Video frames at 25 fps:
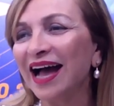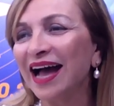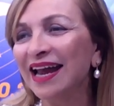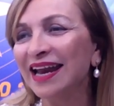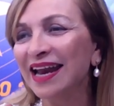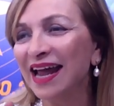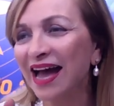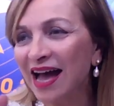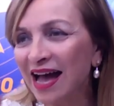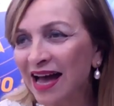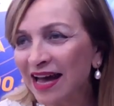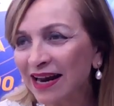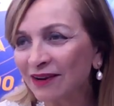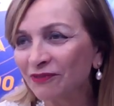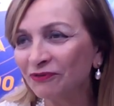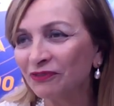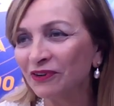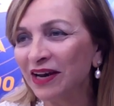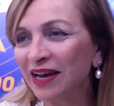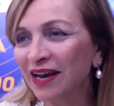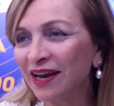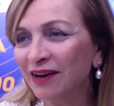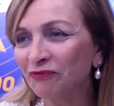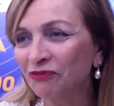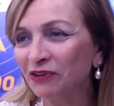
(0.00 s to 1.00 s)
نهار
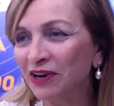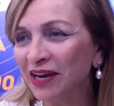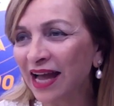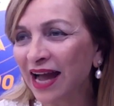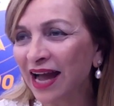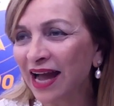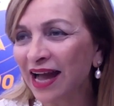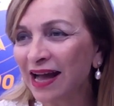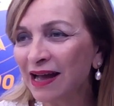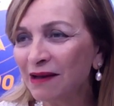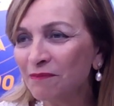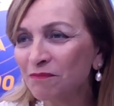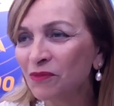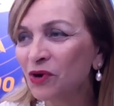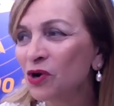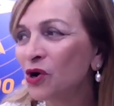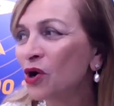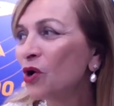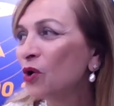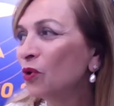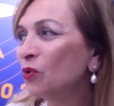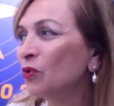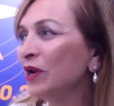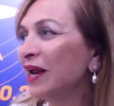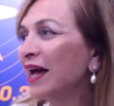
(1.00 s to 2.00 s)
في العام
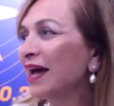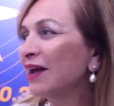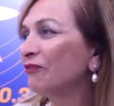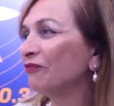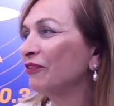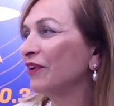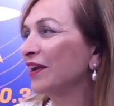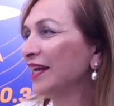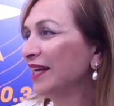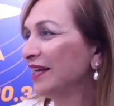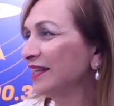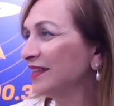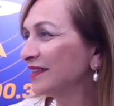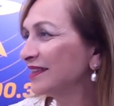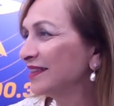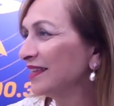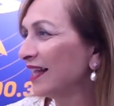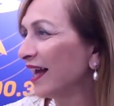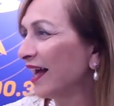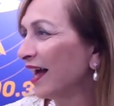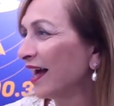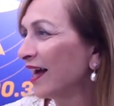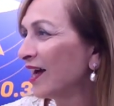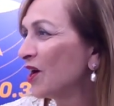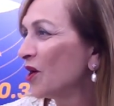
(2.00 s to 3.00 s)
ونهار فرحة
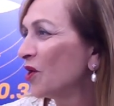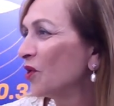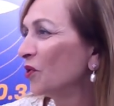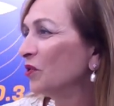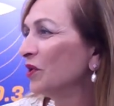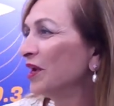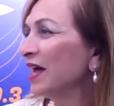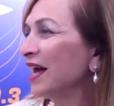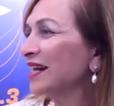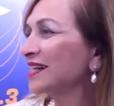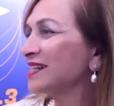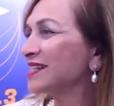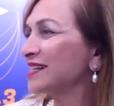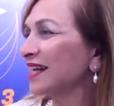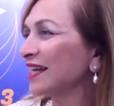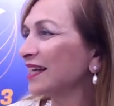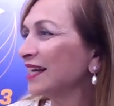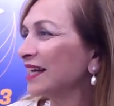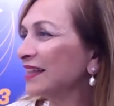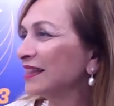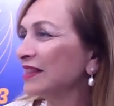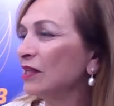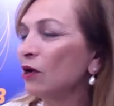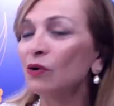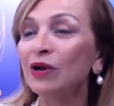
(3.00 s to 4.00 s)
فرحتنا إيه، ونهار
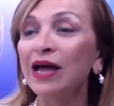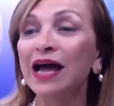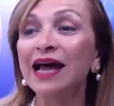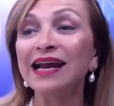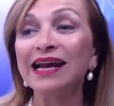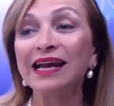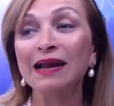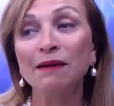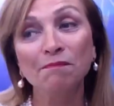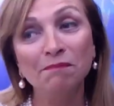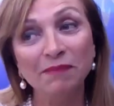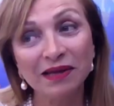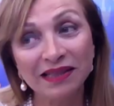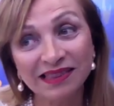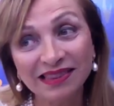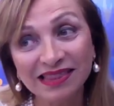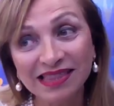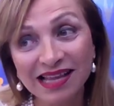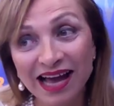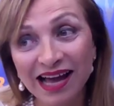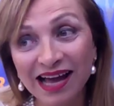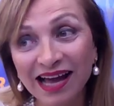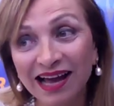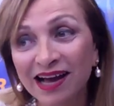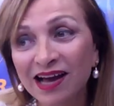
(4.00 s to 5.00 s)
شيختنا ونهار
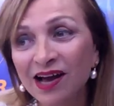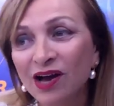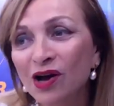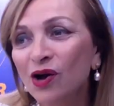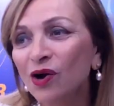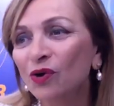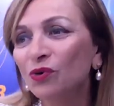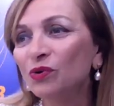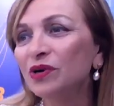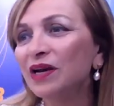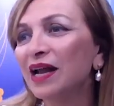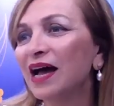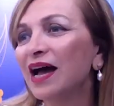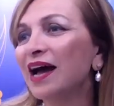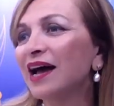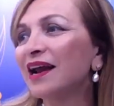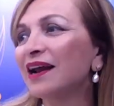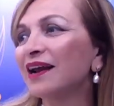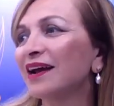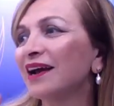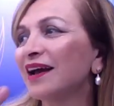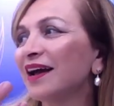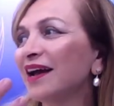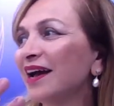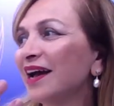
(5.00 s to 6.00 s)
لمتنا إيه،
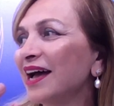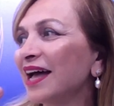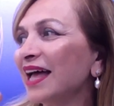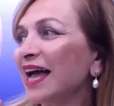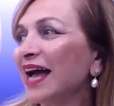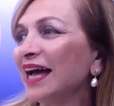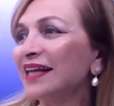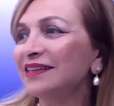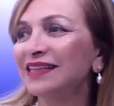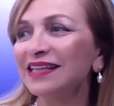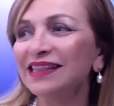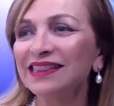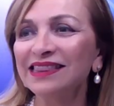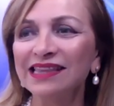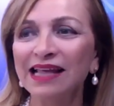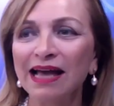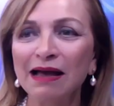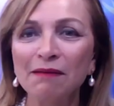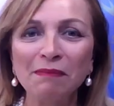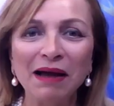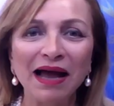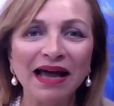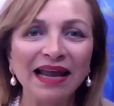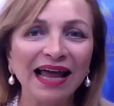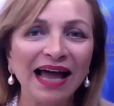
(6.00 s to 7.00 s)
ونهار قعدتنا
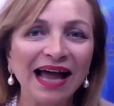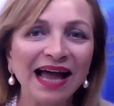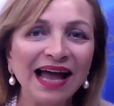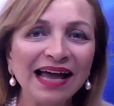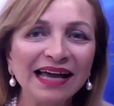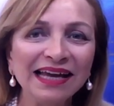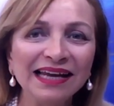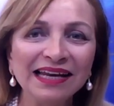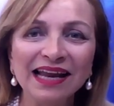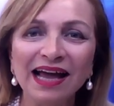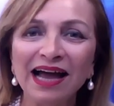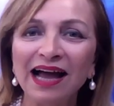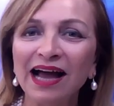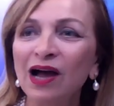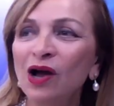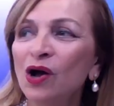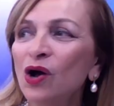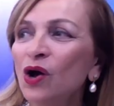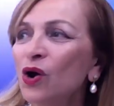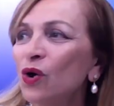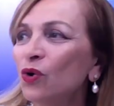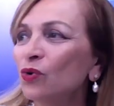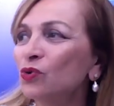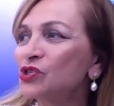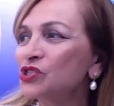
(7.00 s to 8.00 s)
مع العائله
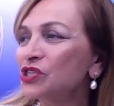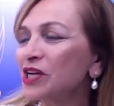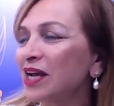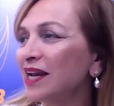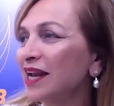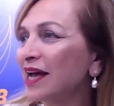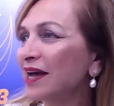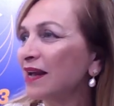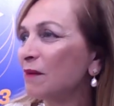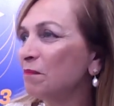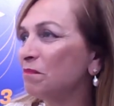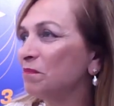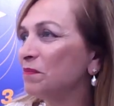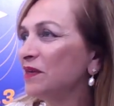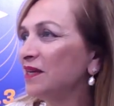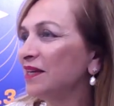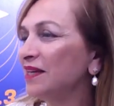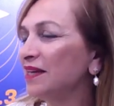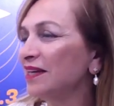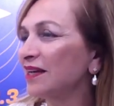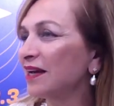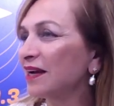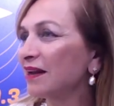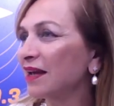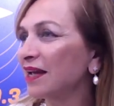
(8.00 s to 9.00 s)
وان شاء الله
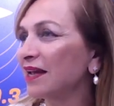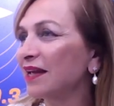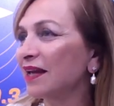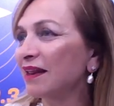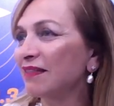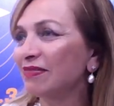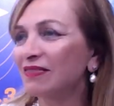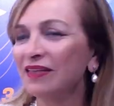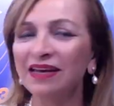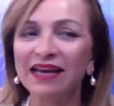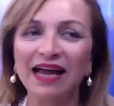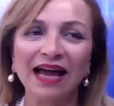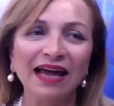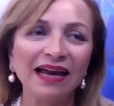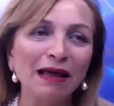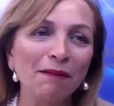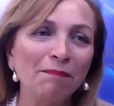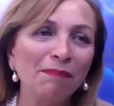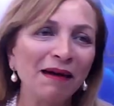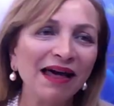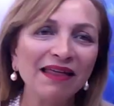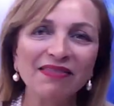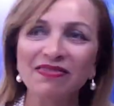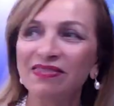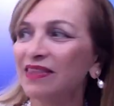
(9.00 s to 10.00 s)
ربي يردينا على
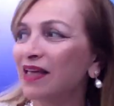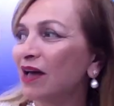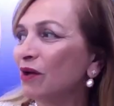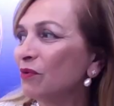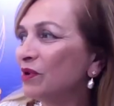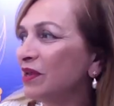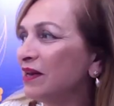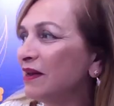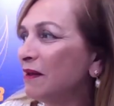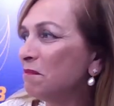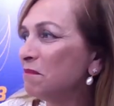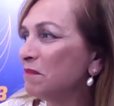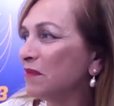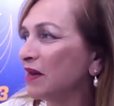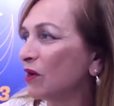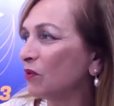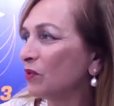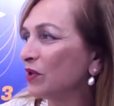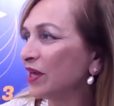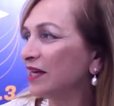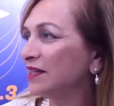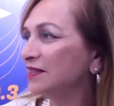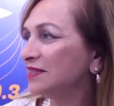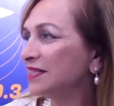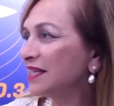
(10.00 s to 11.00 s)
بعضنا ويلمنا
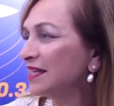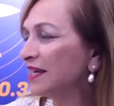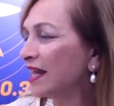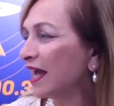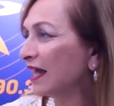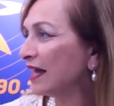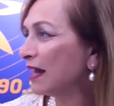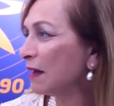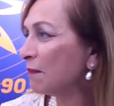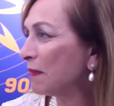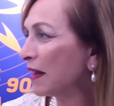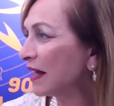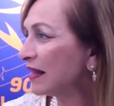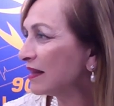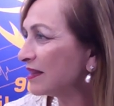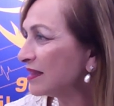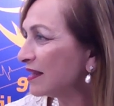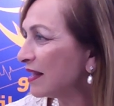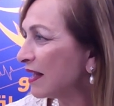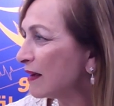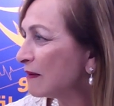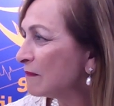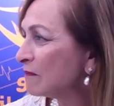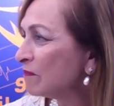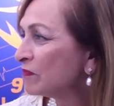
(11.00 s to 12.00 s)
ويهدينا على
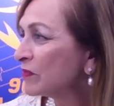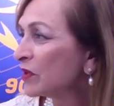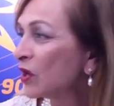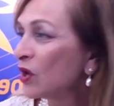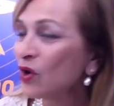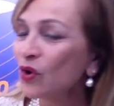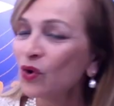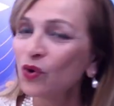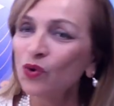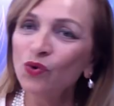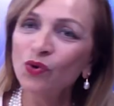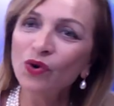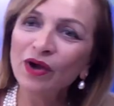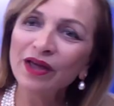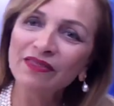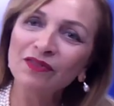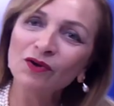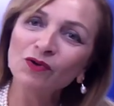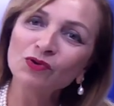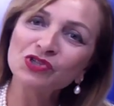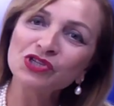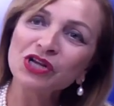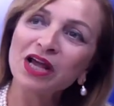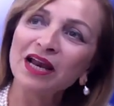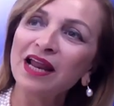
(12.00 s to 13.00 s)
بعضنا
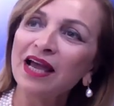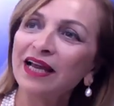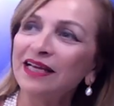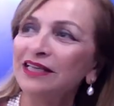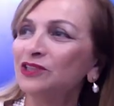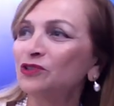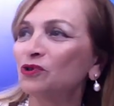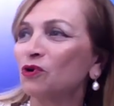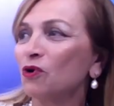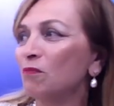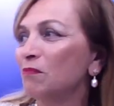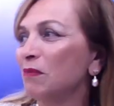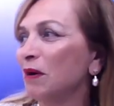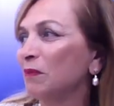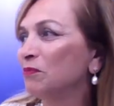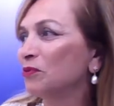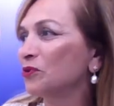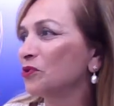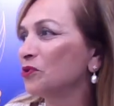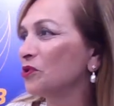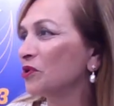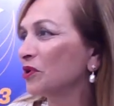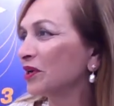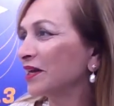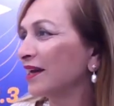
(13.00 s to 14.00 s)
وان شاء الله عيدكم
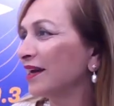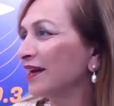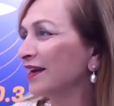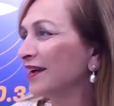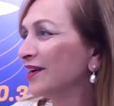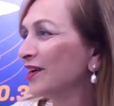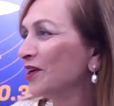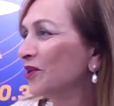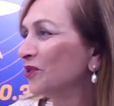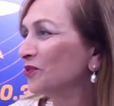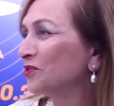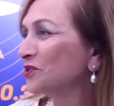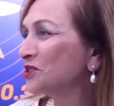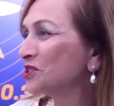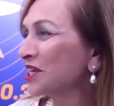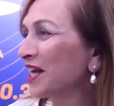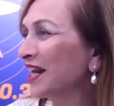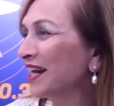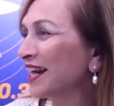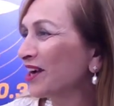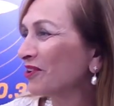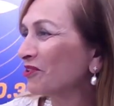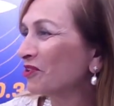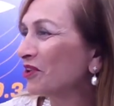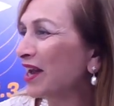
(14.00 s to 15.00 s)
مبروك وان شاء
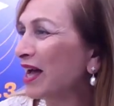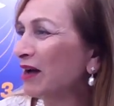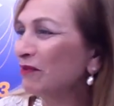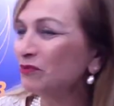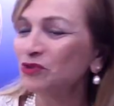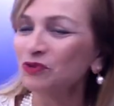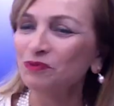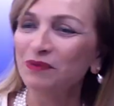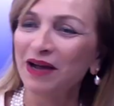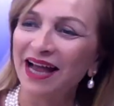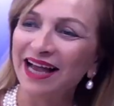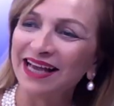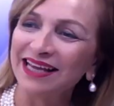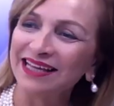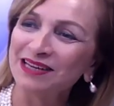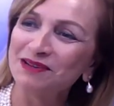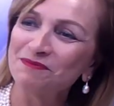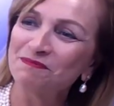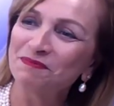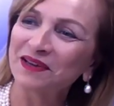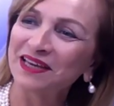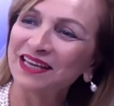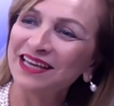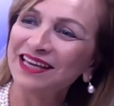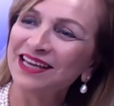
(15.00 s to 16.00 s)
الله يعني كل عام وانتم حيين
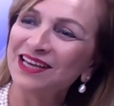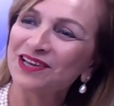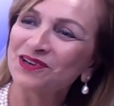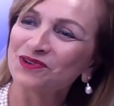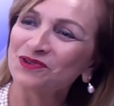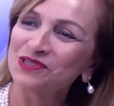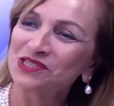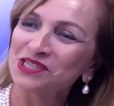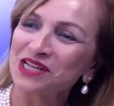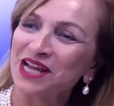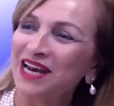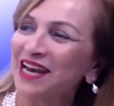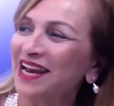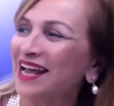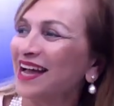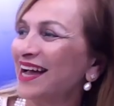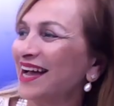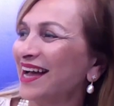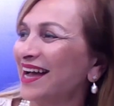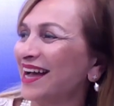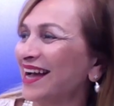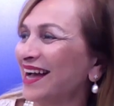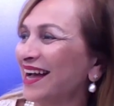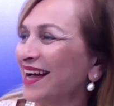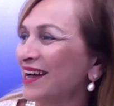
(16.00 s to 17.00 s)
بخير وان شاء
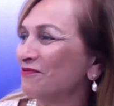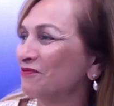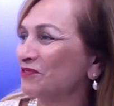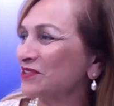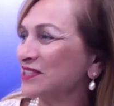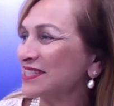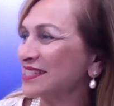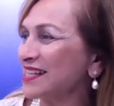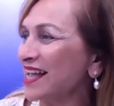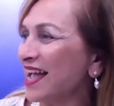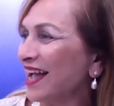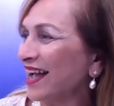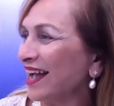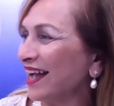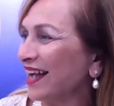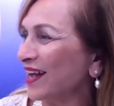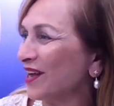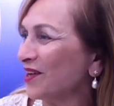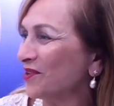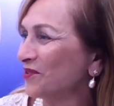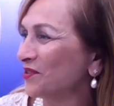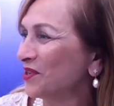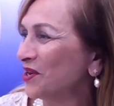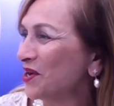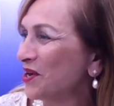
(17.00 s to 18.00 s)
الله في الصحه
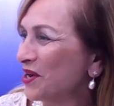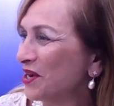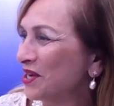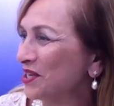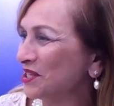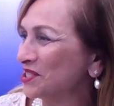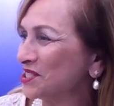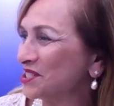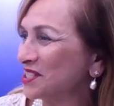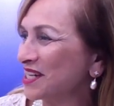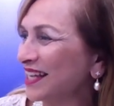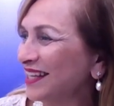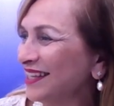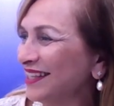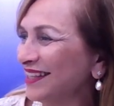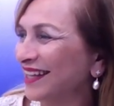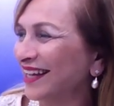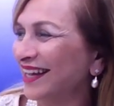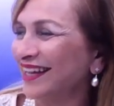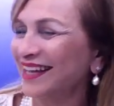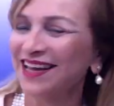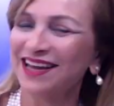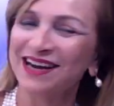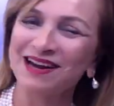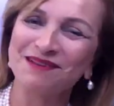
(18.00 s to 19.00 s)
ان شاء الله يا رب ان
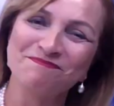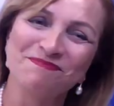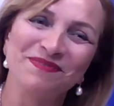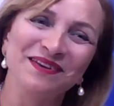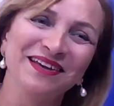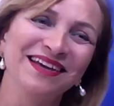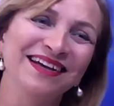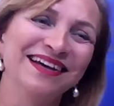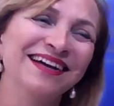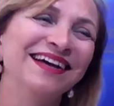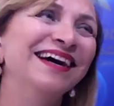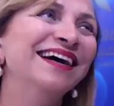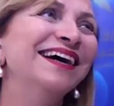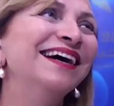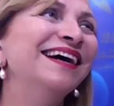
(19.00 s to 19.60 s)
شاء, الله إن شاء الله